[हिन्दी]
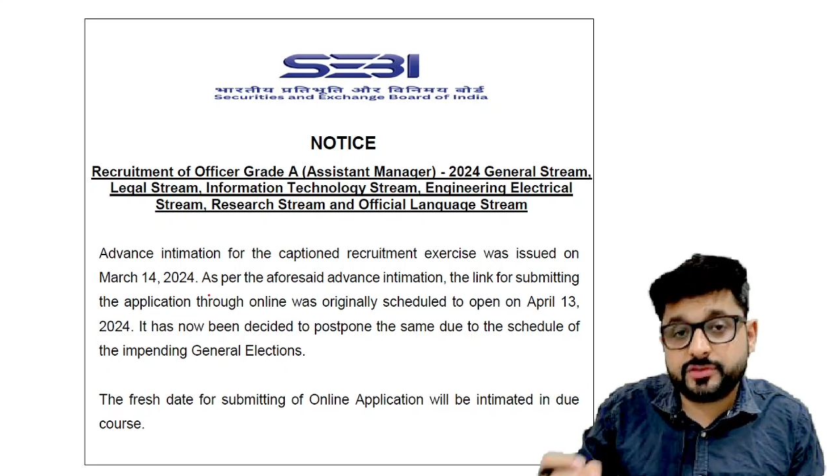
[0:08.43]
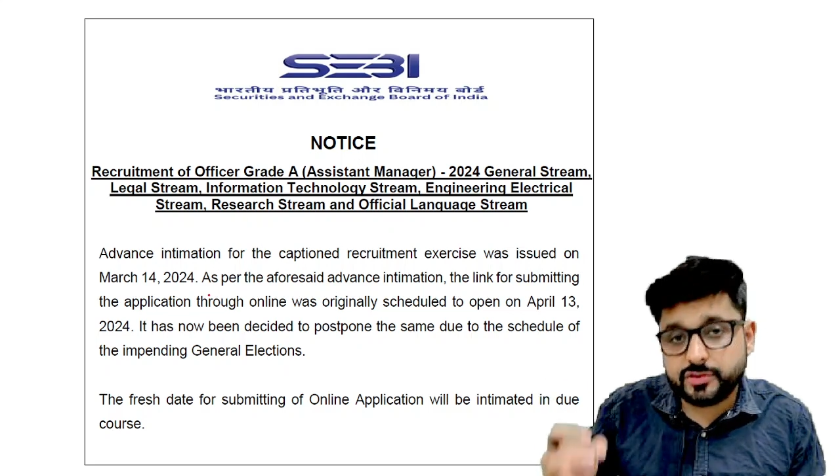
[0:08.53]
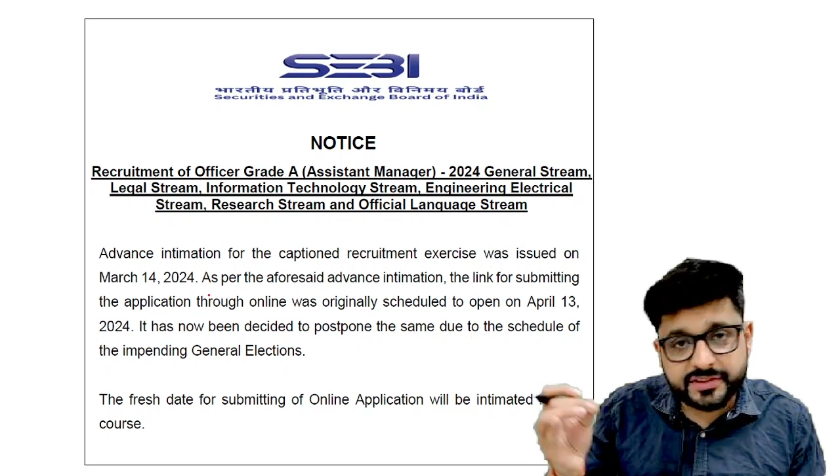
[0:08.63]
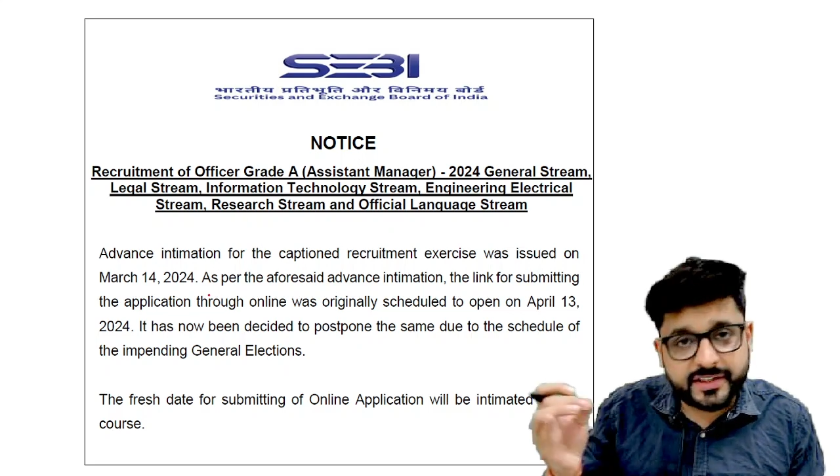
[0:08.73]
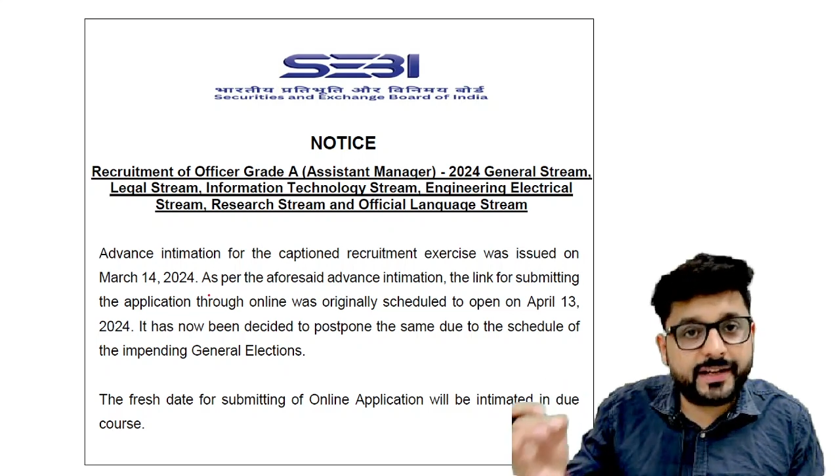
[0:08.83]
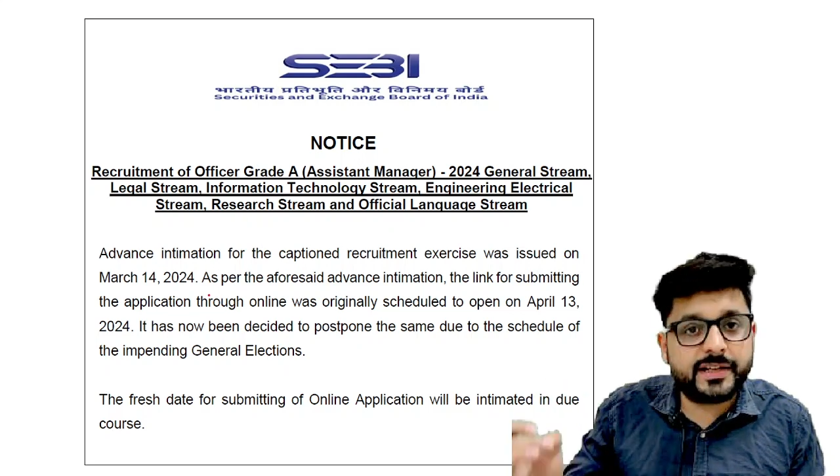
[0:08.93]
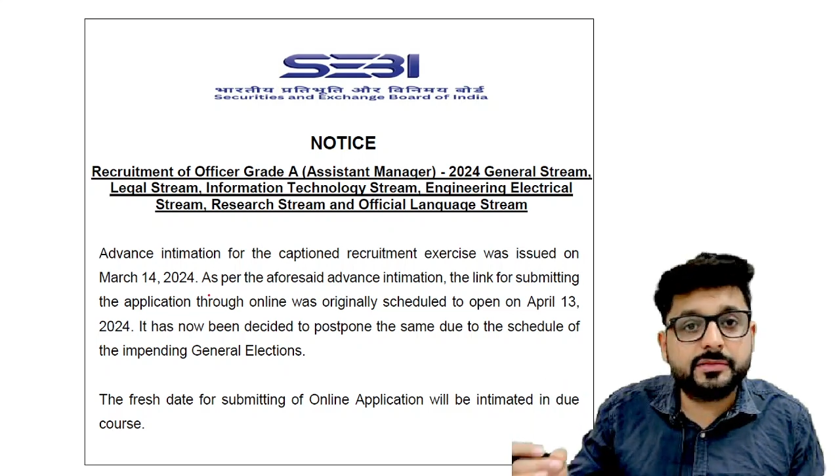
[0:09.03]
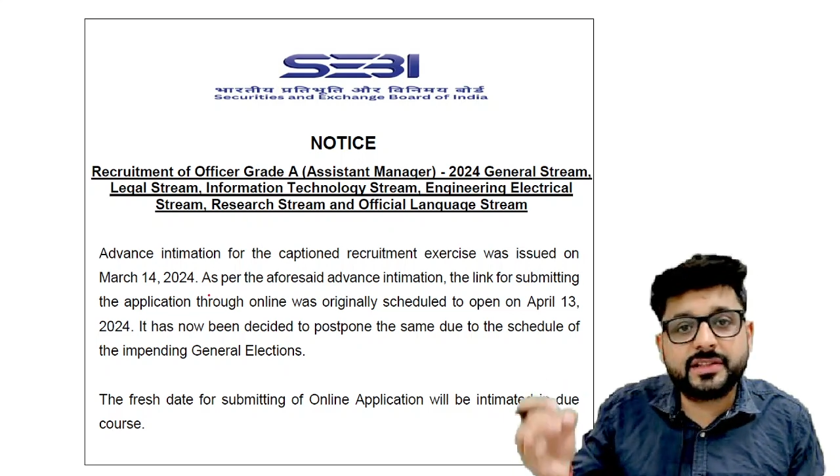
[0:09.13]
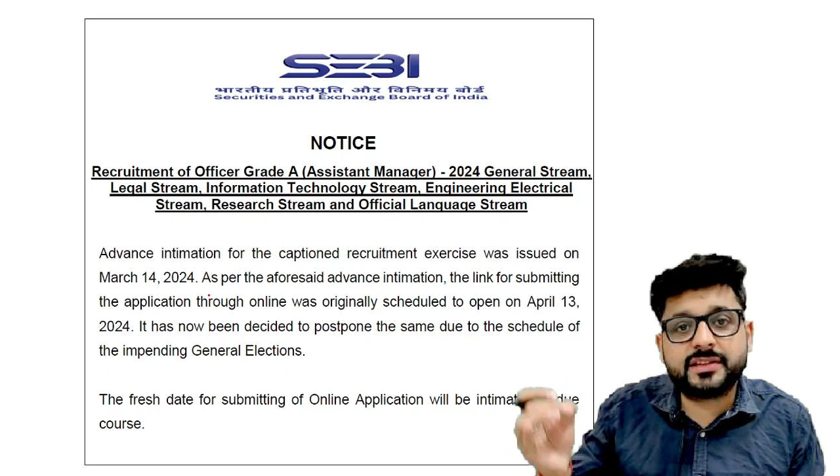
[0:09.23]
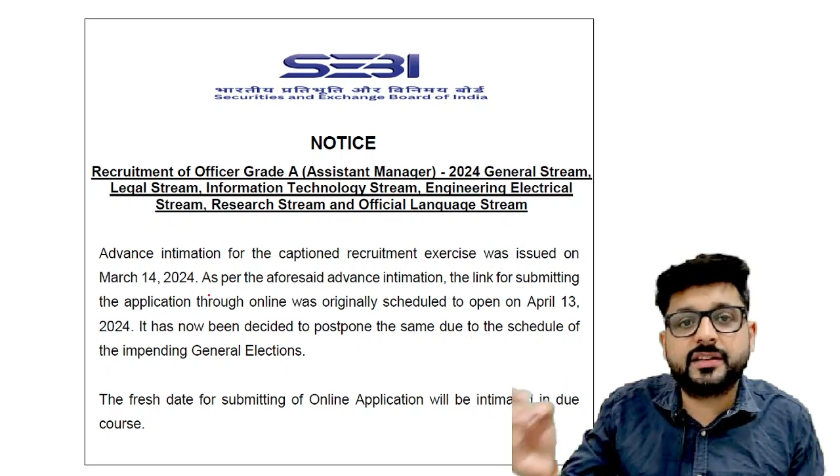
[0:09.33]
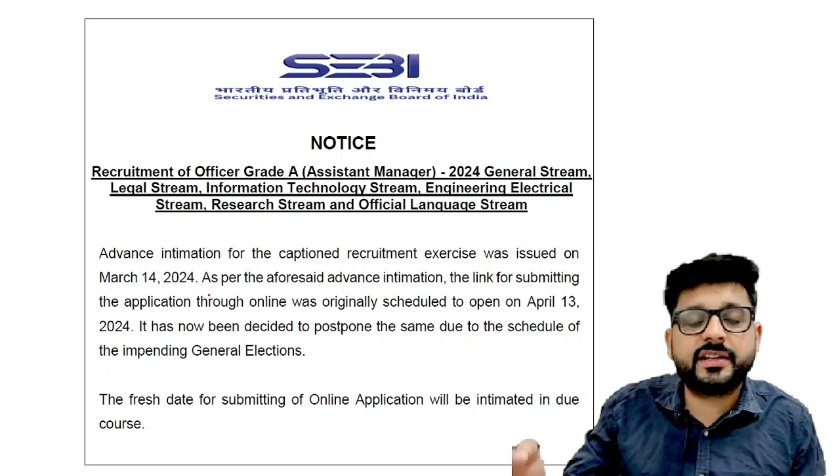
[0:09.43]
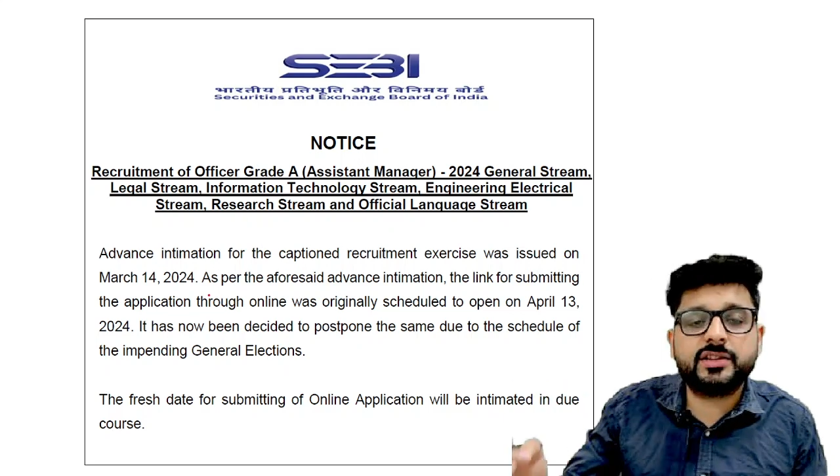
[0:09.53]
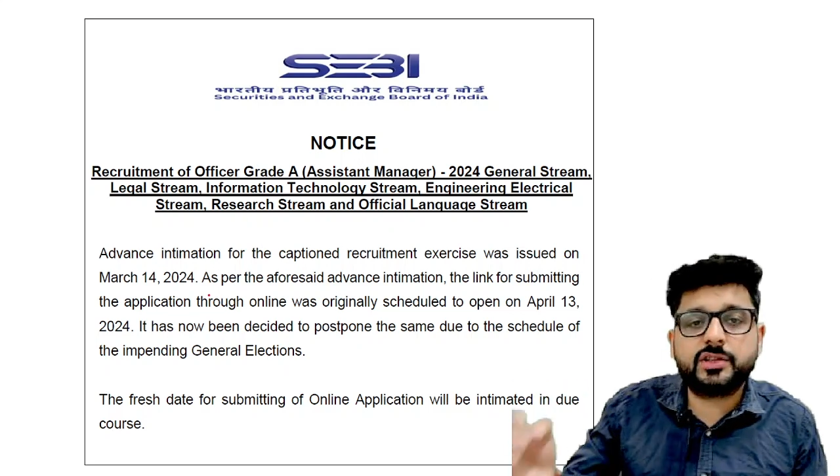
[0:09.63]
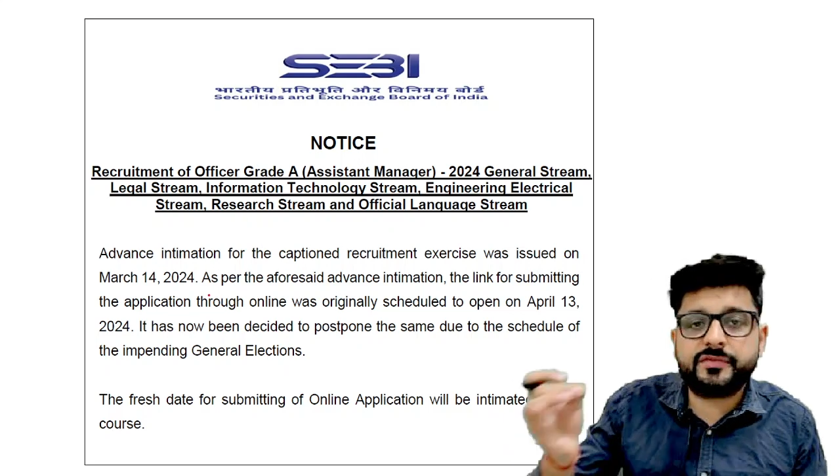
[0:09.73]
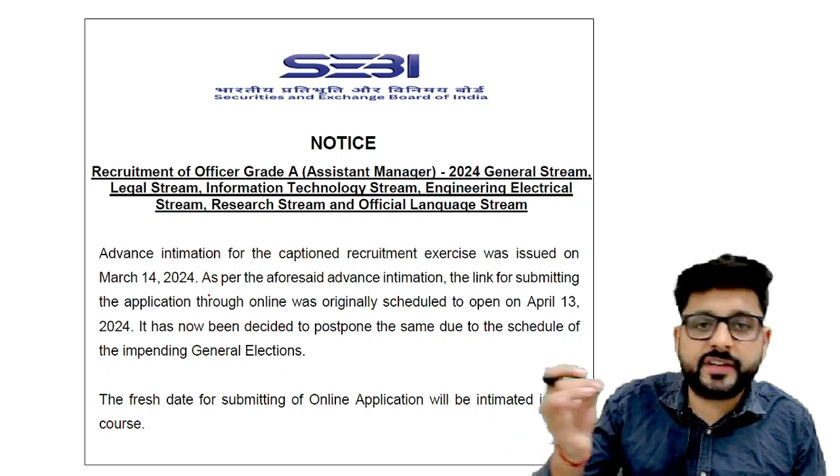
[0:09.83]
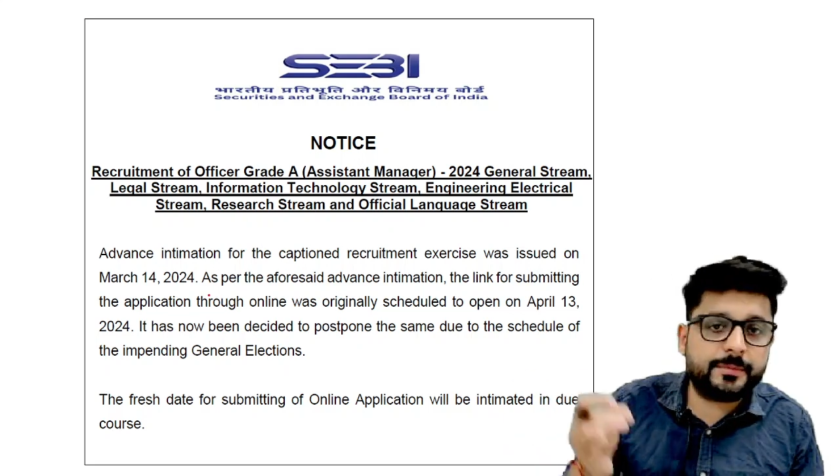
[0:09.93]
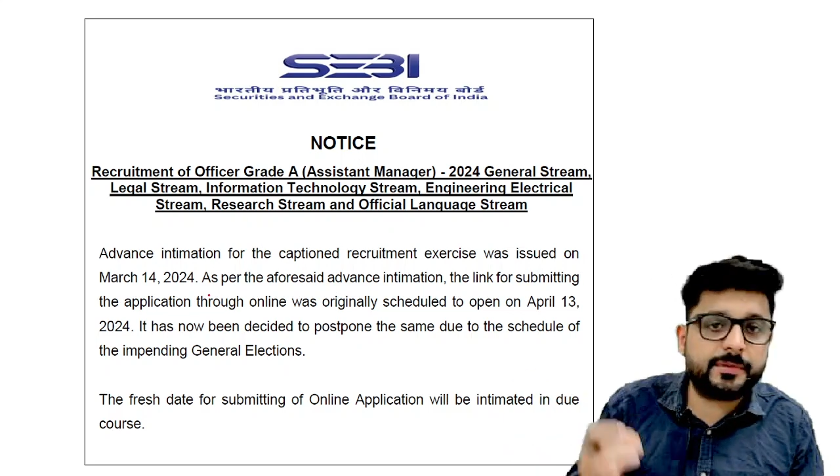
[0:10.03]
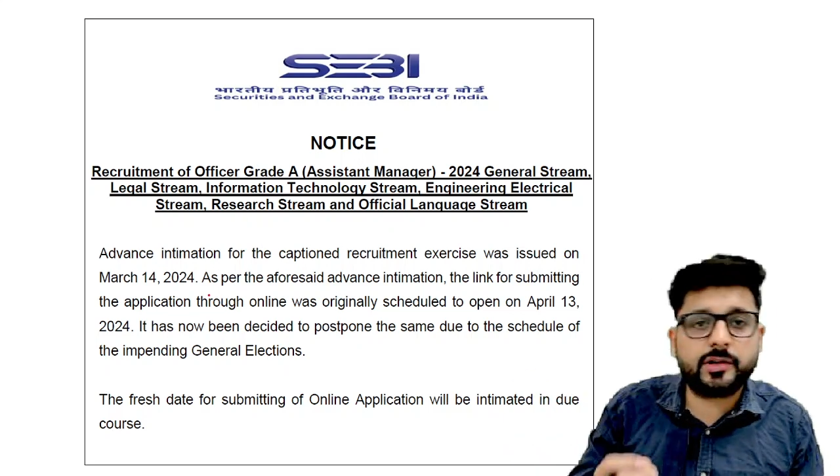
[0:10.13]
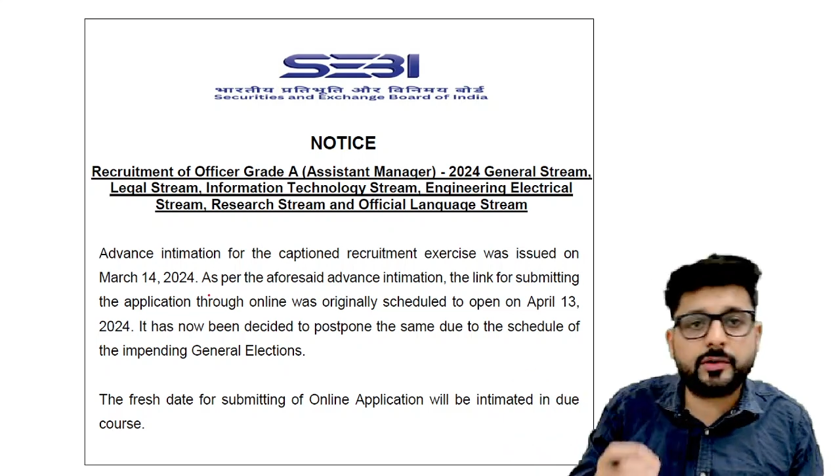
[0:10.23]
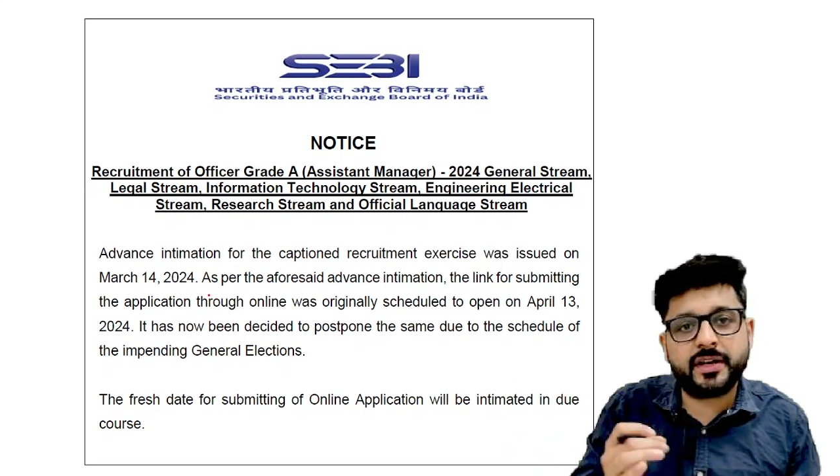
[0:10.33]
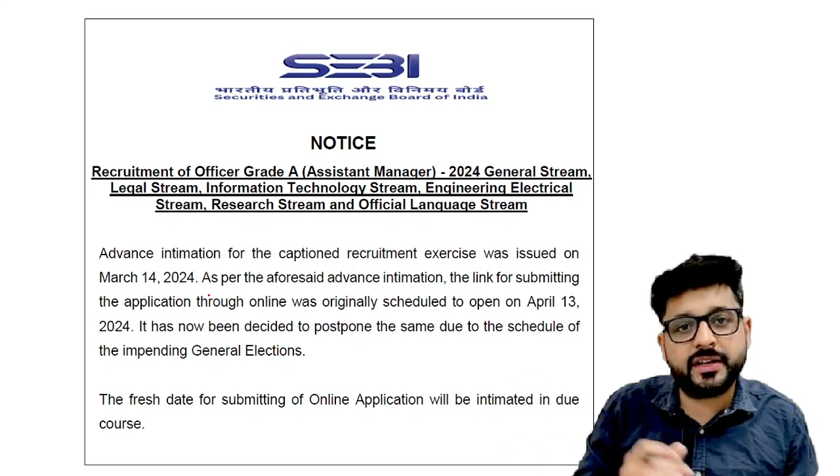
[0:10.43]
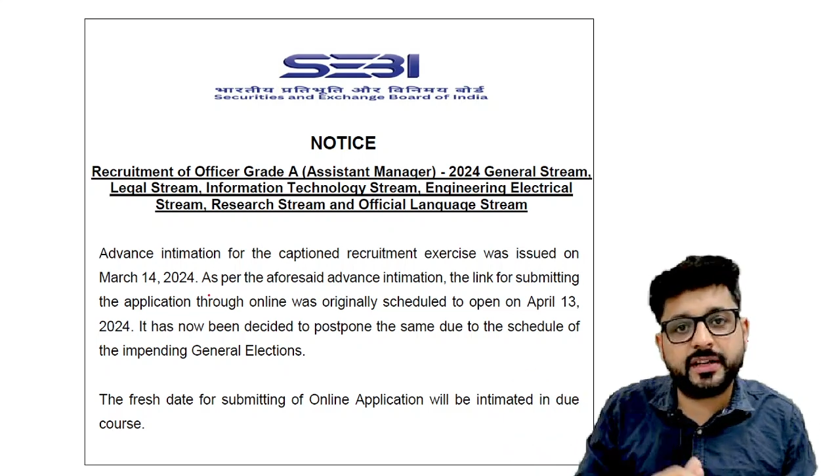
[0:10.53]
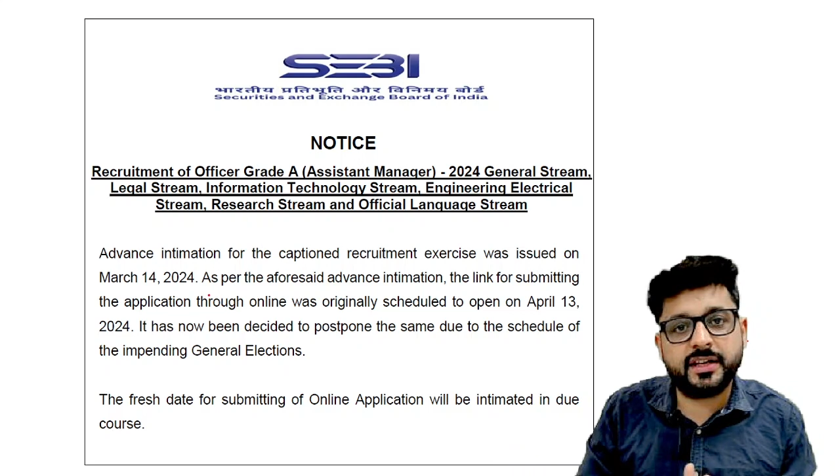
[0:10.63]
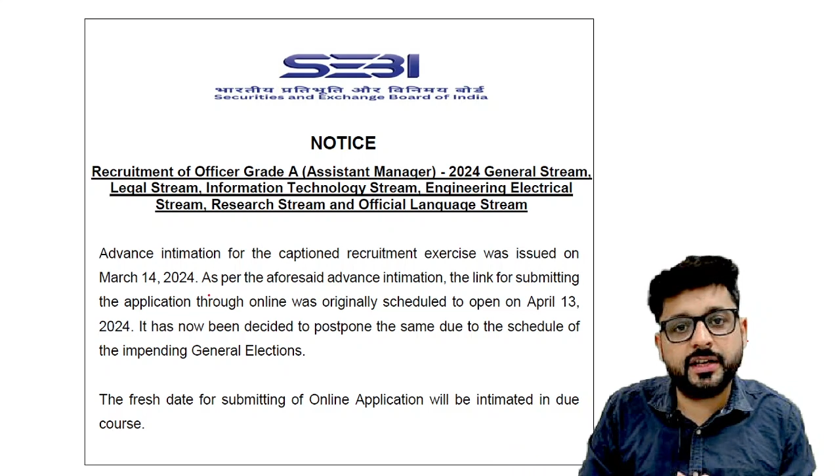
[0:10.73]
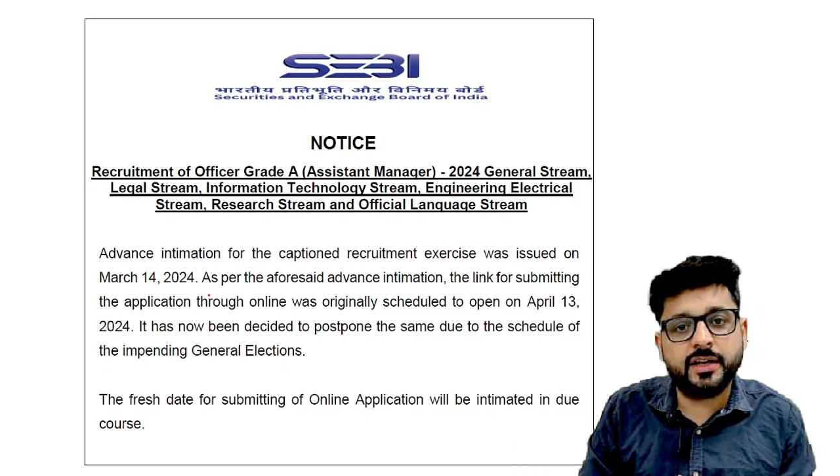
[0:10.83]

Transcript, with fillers: जो स्केड्यूल थी थर्टीन ऑफ अप्रैल को आने के लिए